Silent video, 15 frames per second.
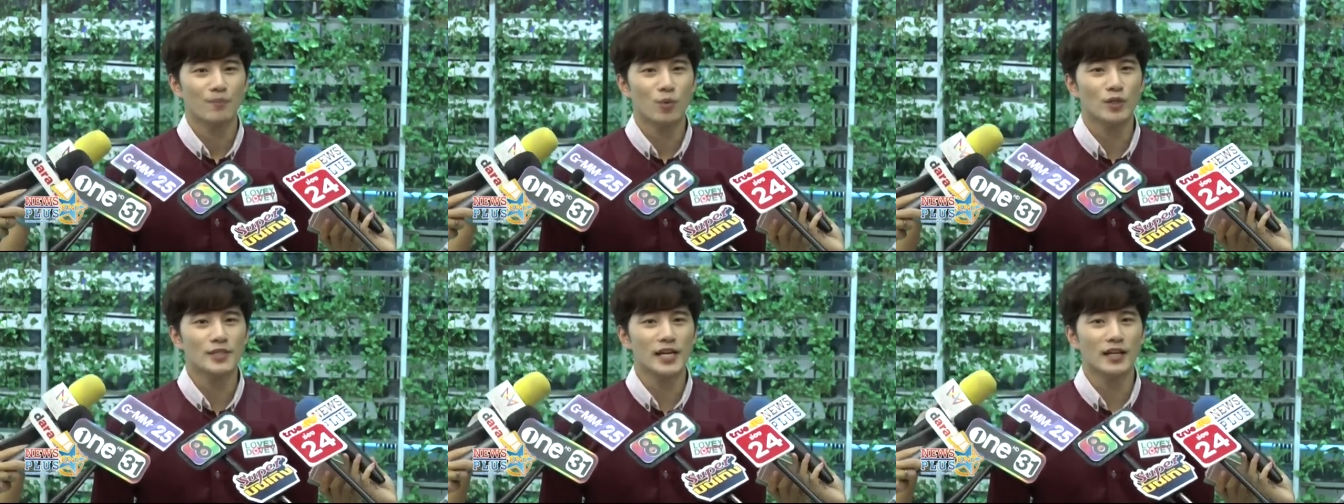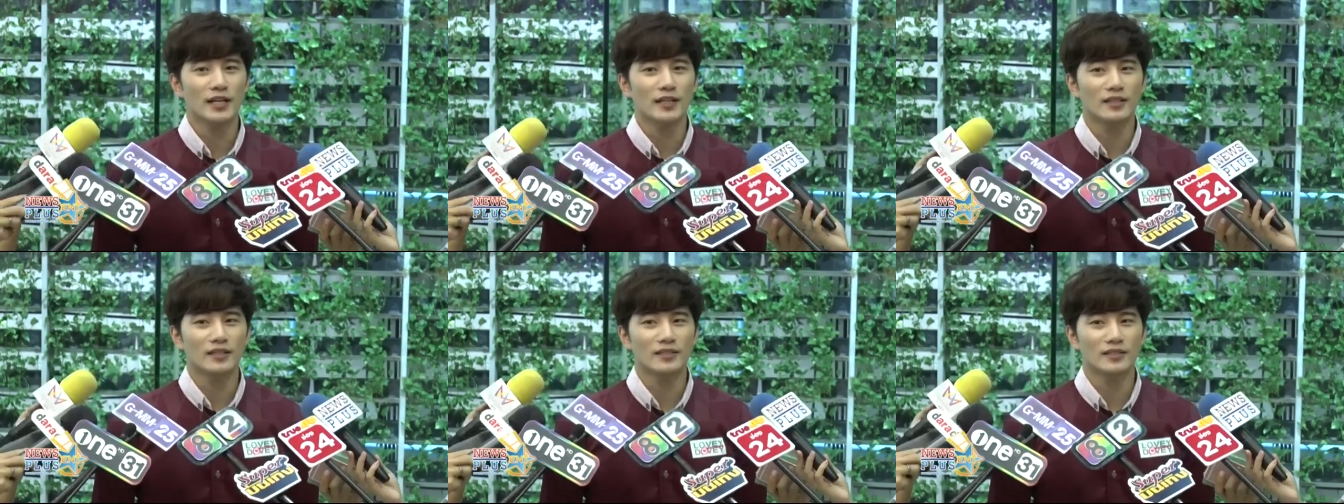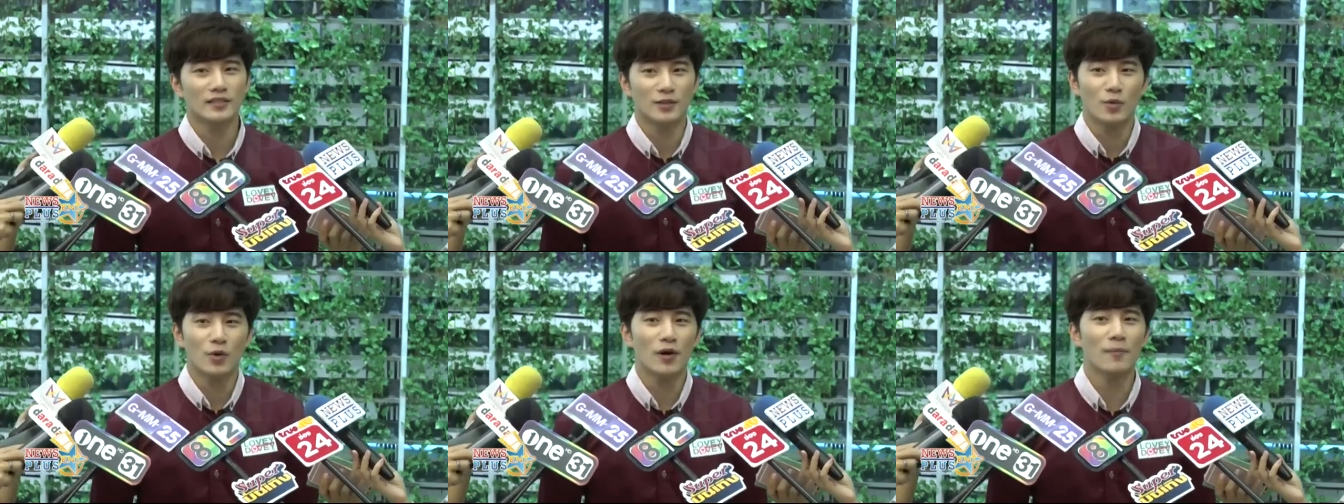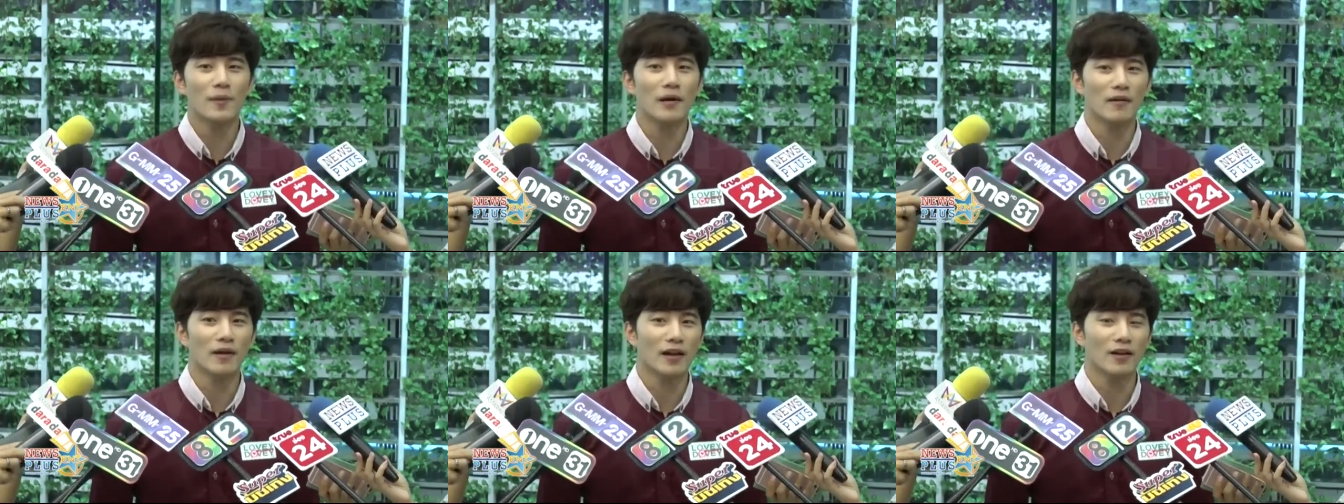ผู้จัดหรือผู้กำ
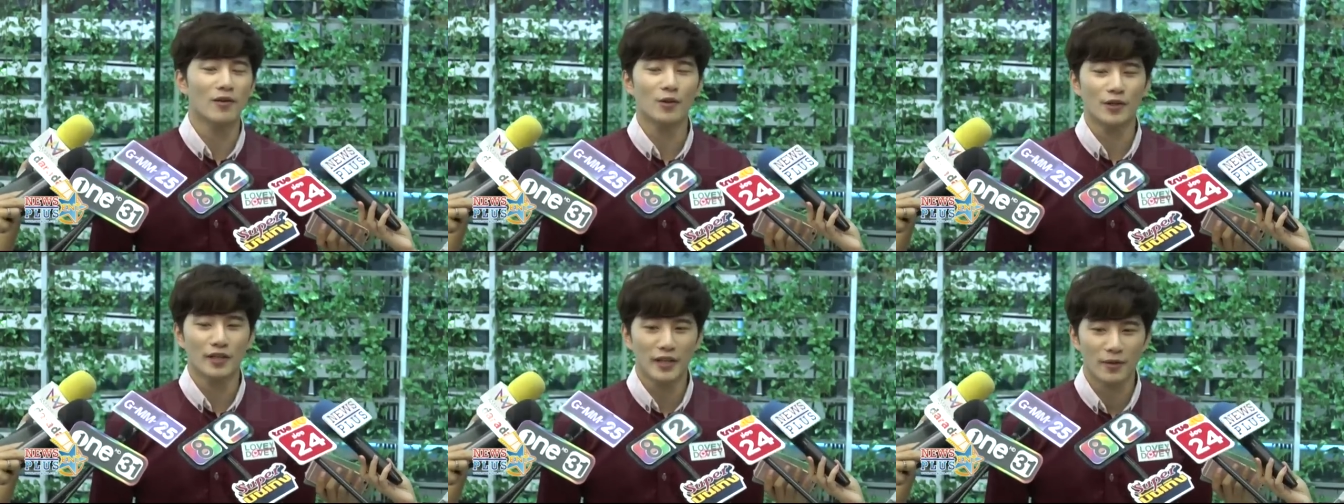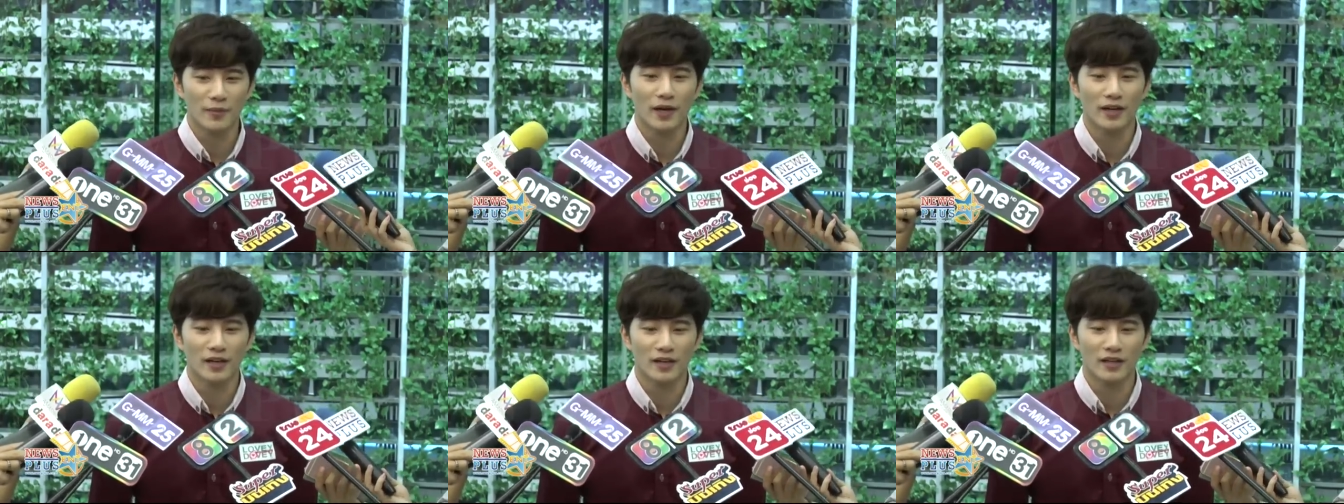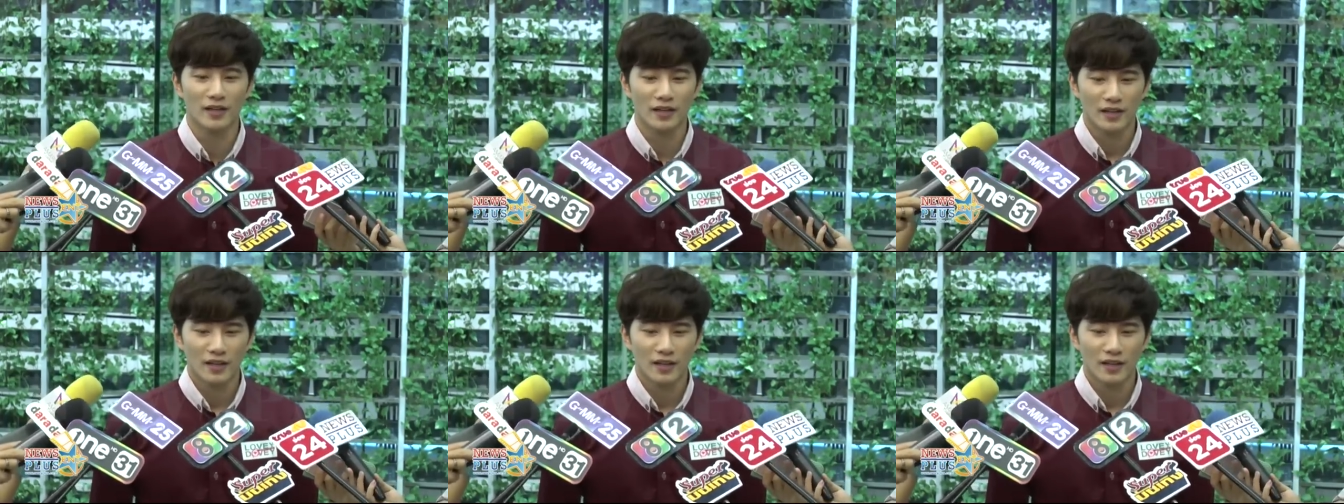กับหลาย ๆ คนที่เห็นว่าเออ